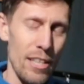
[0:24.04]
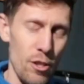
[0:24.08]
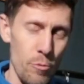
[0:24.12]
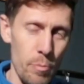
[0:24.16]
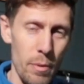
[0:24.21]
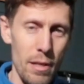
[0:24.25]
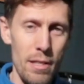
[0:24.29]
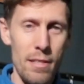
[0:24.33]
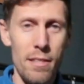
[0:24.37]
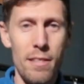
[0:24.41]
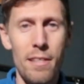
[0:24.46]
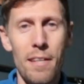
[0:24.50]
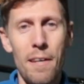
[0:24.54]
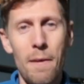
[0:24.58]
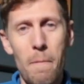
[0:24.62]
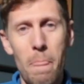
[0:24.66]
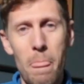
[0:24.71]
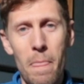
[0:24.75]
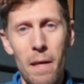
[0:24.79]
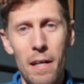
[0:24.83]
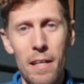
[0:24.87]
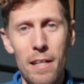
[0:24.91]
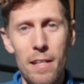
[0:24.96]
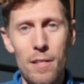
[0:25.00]
Nein, Spaß.
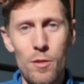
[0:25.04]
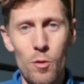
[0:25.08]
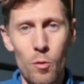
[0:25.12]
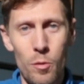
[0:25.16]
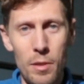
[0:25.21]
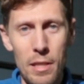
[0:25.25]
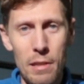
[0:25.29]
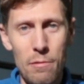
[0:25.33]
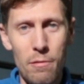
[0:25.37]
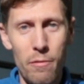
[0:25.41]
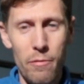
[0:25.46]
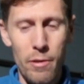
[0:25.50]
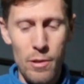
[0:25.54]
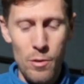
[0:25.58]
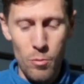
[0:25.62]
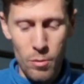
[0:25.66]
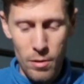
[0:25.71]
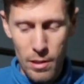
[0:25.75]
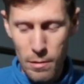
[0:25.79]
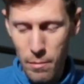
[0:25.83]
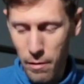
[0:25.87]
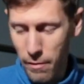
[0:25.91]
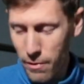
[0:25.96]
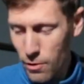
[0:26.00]
Äh, so nicht. Wir
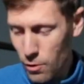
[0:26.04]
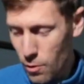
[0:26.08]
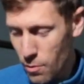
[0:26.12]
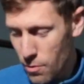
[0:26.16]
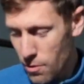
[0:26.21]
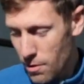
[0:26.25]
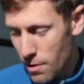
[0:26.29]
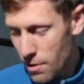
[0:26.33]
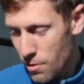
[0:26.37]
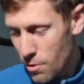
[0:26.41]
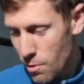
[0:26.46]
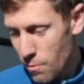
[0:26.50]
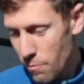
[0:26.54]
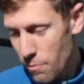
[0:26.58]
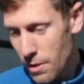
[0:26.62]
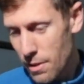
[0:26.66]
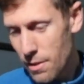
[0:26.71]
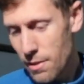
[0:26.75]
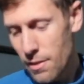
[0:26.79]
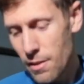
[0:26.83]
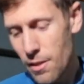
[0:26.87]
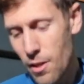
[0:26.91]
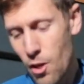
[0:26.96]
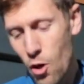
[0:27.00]
versuchen immer was Günstiges zu
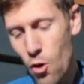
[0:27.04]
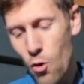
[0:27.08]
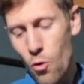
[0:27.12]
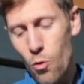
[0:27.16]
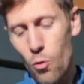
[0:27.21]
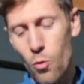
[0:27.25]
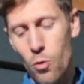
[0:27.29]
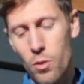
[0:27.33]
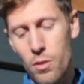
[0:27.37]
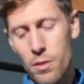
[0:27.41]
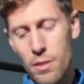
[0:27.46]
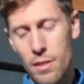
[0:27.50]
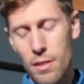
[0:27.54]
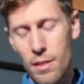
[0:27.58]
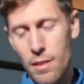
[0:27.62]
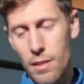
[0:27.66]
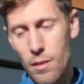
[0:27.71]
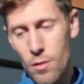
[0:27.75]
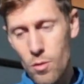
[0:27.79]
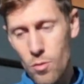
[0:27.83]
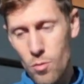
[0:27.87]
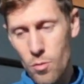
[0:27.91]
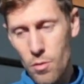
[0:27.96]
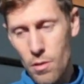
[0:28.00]
finden und
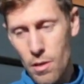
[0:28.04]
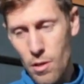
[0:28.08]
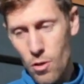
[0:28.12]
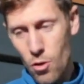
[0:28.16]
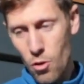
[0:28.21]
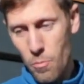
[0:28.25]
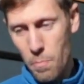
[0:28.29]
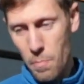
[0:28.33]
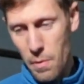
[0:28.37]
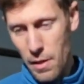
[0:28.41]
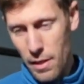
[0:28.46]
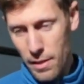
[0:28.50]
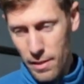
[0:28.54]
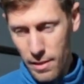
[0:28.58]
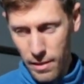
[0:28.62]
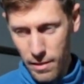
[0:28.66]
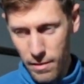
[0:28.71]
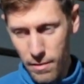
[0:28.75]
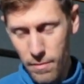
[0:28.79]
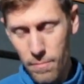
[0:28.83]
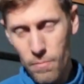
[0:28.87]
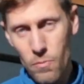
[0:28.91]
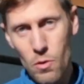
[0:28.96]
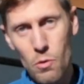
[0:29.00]
genauso auch bei
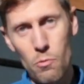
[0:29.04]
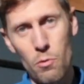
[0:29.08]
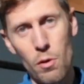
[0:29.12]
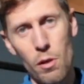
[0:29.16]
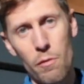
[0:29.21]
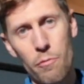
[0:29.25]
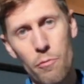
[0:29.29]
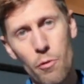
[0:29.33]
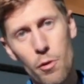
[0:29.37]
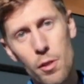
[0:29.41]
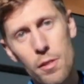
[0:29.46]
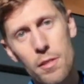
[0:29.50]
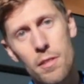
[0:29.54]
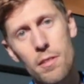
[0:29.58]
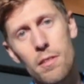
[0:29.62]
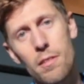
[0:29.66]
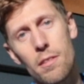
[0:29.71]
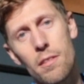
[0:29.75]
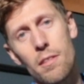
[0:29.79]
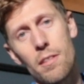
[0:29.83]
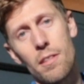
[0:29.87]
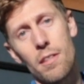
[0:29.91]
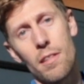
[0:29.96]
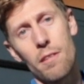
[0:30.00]
den 12 Volt
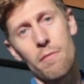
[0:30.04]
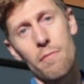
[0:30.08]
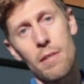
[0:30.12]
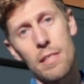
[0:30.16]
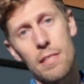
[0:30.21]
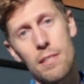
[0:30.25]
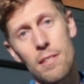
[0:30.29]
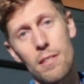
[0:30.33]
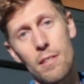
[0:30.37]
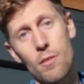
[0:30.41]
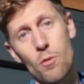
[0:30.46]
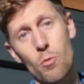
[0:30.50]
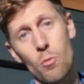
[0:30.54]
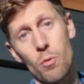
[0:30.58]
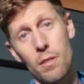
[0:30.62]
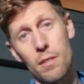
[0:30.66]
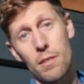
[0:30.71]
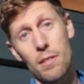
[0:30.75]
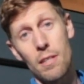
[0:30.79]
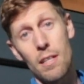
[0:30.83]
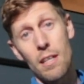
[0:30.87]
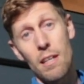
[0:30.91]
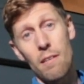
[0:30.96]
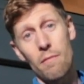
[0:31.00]
äh,
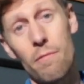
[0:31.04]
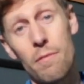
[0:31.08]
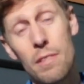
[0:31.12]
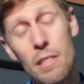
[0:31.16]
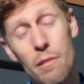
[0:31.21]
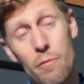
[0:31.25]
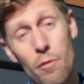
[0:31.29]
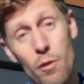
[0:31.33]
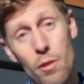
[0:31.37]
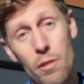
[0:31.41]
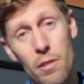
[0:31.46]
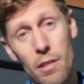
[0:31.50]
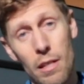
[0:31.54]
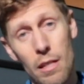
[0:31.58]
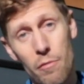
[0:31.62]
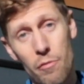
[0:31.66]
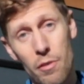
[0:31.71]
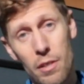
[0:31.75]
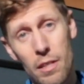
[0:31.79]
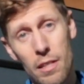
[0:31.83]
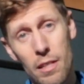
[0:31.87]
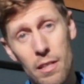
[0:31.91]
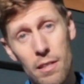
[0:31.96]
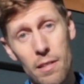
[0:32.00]
Ventilatoren. Wir wollen nach
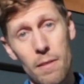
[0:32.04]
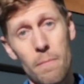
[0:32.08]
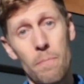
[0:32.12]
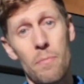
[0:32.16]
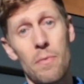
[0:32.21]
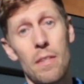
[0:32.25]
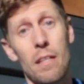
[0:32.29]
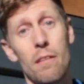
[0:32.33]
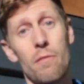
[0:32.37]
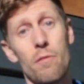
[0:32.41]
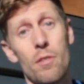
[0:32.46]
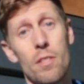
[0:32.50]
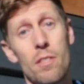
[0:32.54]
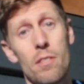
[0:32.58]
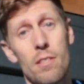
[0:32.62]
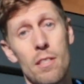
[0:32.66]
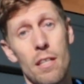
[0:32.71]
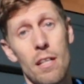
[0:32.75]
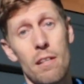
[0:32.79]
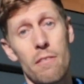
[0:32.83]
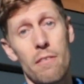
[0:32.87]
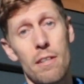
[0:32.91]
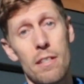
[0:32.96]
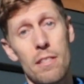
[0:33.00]
Afrika, da wird es
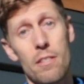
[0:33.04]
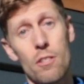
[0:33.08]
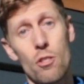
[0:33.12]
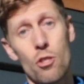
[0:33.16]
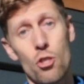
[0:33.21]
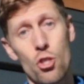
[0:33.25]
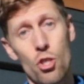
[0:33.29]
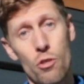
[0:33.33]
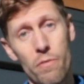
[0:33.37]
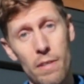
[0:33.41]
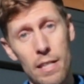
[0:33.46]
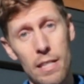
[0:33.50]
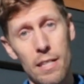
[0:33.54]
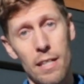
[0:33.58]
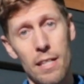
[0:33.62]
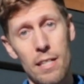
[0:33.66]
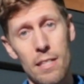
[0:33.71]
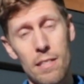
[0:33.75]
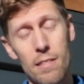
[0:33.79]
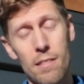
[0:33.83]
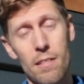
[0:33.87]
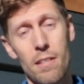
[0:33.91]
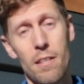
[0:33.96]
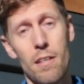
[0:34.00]
teilweise
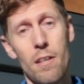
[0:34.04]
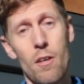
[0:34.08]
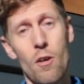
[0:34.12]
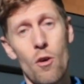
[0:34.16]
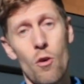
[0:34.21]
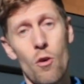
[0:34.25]
schweineheiß